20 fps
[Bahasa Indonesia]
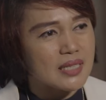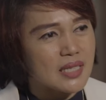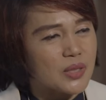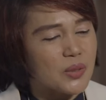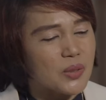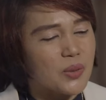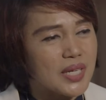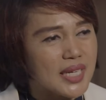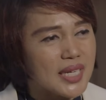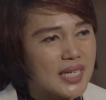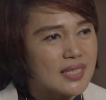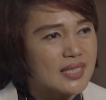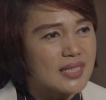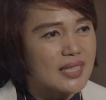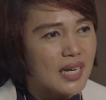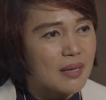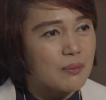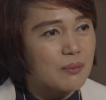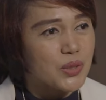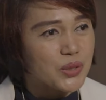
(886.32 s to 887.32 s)
glikogen di
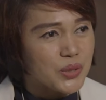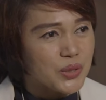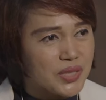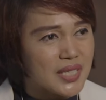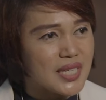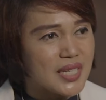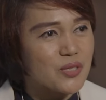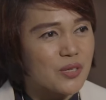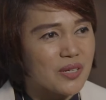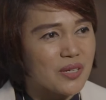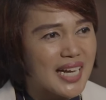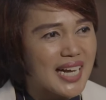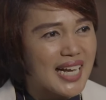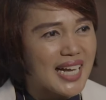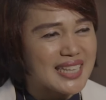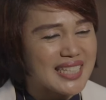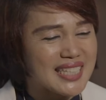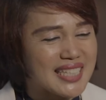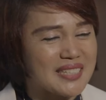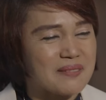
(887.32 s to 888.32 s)
dalam ototnya seorang
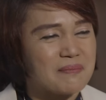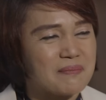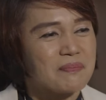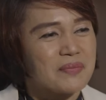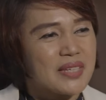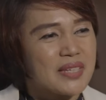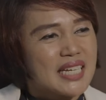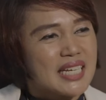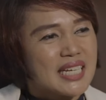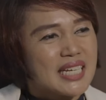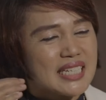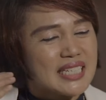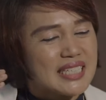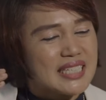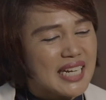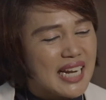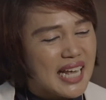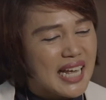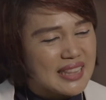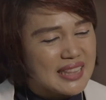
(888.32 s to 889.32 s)
atlet
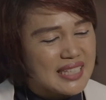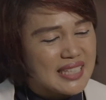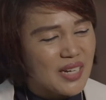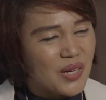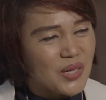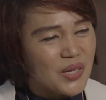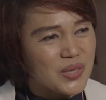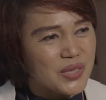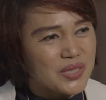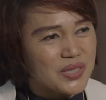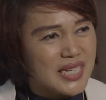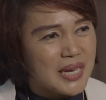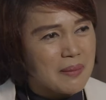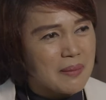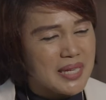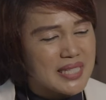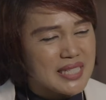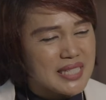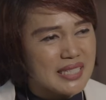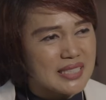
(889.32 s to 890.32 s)
dilatih ototnya
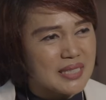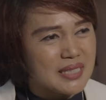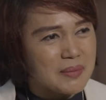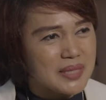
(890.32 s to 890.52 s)
masanya